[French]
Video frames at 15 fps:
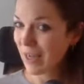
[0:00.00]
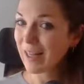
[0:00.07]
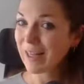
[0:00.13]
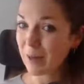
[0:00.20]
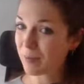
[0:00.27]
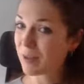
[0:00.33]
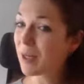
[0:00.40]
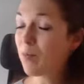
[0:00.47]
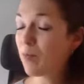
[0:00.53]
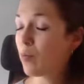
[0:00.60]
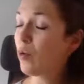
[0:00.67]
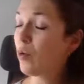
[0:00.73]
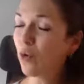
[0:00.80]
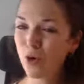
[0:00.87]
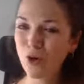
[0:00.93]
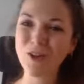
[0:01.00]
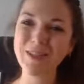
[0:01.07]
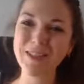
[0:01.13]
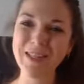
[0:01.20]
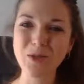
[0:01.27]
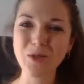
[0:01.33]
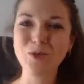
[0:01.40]
adapté pour
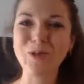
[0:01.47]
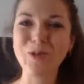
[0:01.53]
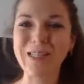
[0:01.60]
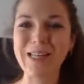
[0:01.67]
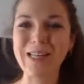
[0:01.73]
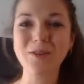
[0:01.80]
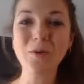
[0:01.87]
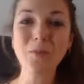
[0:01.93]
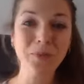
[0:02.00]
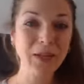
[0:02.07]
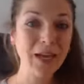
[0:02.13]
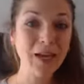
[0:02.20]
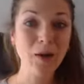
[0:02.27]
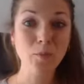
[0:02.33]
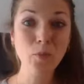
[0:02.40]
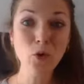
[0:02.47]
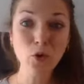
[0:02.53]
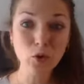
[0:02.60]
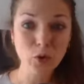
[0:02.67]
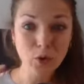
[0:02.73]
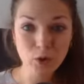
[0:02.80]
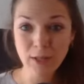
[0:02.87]
cette utilisation,
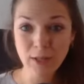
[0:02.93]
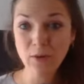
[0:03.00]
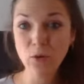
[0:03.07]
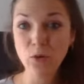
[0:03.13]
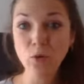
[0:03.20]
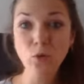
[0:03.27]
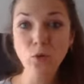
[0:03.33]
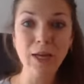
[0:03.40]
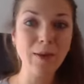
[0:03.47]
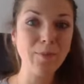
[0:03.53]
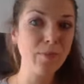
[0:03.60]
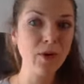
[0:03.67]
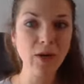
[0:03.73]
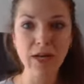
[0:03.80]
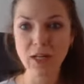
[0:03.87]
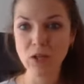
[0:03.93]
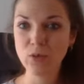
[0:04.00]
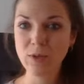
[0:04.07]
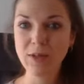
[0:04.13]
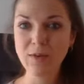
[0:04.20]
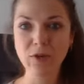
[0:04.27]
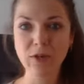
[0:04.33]
pour juste donner un goût et pas
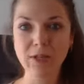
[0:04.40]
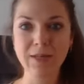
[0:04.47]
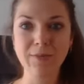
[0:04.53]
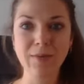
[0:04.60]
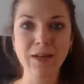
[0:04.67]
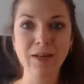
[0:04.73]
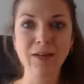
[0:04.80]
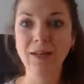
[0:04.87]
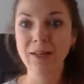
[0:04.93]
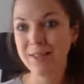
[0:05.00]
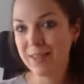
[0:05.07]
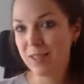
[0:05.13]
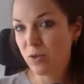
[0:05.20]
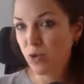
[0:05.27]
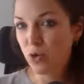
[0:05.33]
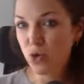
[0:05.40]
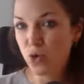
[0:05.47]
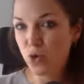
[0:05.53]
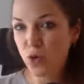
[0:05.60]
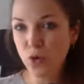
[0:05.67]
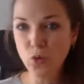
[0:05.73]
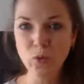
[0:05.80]
ajouter forcément du
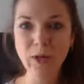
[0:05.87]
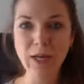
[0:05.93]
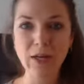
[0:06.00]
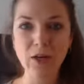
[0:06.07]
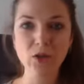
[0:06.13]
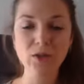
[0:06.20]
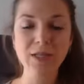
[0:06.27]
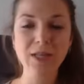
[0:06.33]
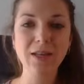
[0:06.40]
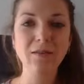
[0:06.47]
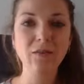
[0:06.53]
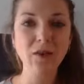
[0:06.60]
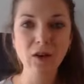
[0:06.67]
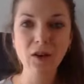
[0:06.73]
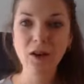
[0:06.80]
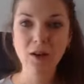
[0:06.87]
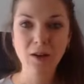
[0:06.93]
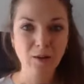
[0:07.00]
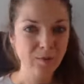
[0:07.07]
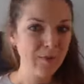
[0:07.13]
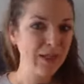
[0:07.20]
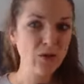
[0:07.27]
jus ou quelque chose qui va
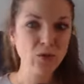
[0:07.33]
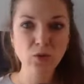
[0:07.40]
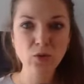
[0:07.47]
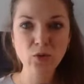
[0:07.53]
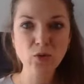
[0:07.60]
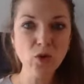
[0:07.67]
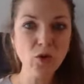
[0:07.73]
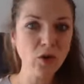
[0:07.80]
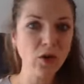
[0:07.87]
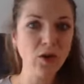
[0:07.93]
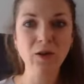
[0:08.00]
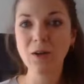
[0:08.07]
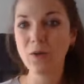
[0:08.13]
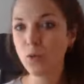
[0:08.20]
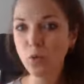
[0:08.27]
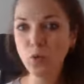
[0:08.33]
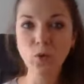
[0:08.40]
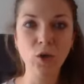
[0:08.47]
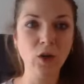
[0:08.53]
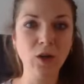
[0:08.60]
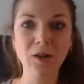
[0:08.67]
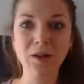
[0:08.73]
mettre du sucre
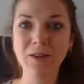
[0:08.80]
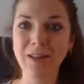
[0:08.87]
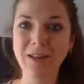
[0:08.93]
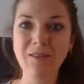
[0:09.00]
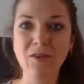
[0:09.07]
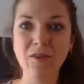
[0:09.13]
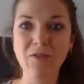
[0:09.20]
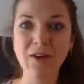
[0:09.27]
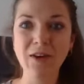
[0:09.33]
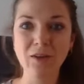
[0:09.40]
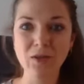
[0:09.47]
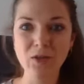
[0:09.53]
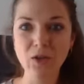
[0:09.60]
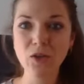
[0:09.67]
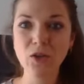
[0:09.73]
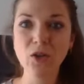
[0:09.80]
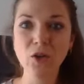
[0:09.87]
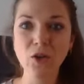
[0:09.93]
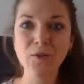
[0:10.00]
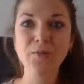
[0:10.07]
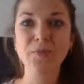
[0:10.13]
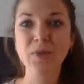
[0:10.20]
ou euh, qui va faire en sorte
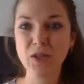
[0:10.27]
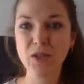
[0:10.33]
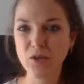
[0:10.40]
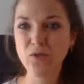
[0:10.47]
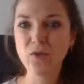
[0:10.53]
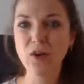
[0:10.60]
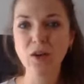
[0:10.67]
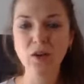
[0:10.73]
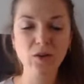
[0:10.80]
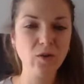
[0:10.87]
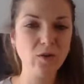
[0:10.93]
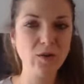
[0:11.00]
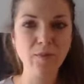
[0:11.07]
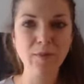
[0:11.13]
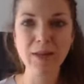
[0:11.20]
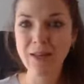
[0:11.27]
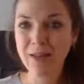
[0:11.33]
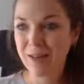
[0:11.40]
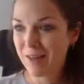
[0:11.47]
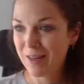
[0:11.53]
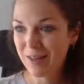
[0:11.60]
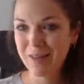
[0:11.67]
que tu vas consommer
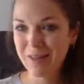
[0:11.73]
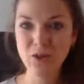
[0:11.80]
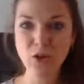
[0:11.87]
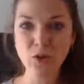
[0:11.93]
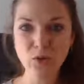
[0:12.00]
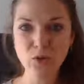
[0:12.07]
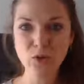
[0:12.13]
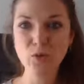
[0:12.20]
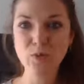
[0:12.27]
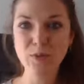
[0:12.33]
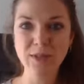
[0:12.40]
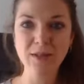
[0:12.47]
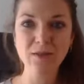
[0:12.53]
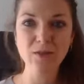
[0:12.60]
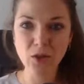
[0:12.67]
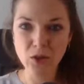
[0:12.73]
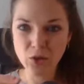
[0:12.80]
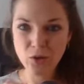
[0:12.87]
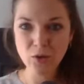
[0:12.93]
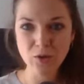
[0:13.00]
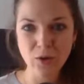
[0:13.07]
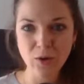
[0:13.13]
d'autres substances que
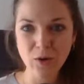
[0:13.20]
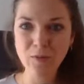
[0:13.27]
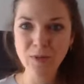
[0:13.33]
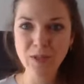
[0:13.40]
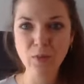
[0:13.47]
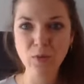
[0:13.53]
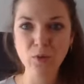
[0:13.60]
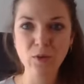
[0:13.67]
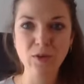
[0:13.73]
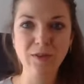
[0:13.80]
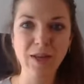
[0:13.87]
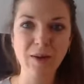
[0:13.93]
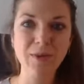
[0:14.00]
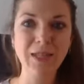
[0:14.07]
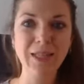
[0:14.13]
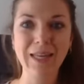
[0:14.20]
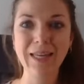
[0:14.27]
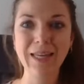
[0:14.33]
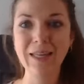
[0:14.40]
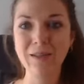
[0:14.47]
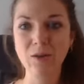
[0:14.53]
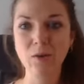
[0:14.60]
juste un petit peu de vitamines
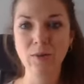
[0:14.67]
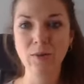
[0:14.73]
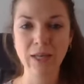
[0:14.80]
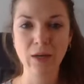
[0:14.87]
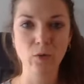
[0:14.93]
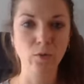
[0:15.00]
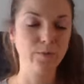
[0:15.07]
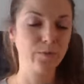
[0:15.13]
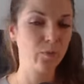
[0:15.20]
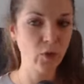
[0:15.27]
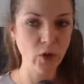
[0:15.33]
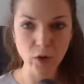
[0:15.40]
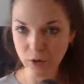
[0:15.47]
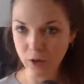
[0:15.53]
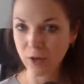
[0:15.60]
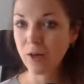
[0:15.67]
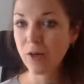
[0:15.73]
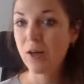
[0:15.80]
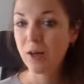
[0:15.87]
et de minéraux. Donc,